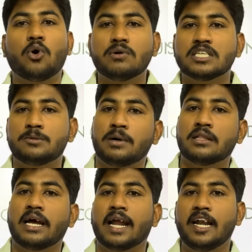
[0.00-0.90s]
கோர்சஸ்
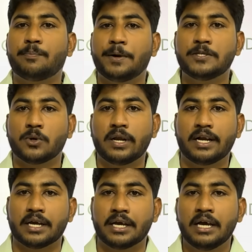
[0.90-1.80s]
மட்டும் தான் எடுப்பேன்னு
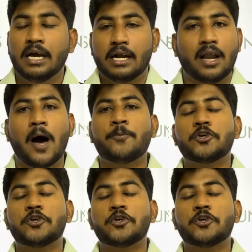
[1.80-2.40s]
சொல்லிட்டு நான்